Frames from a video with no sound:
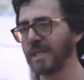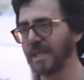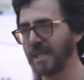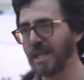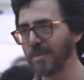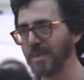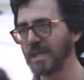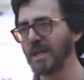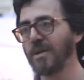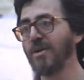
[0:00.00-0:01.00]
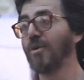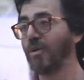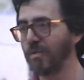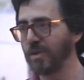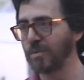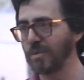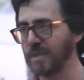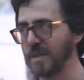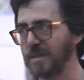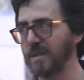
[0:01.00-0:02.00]
accademica o
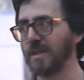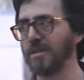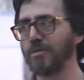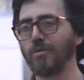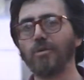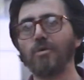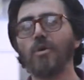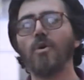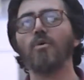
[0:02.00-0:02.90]
virtuosistica, sono